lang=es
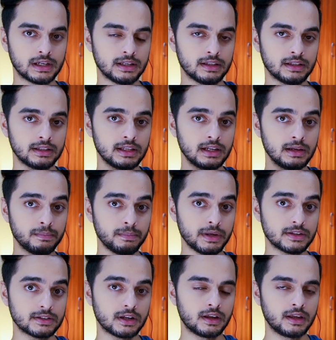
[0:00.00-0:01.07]
Eh, de
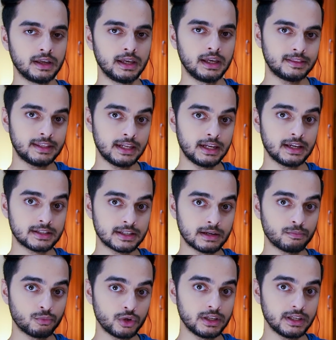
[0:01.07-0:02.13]
limpieza, tiene que ser
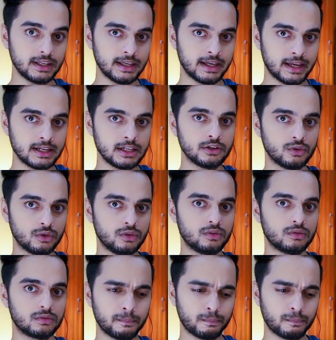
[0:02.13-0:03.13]
muy higiénico, ¿no?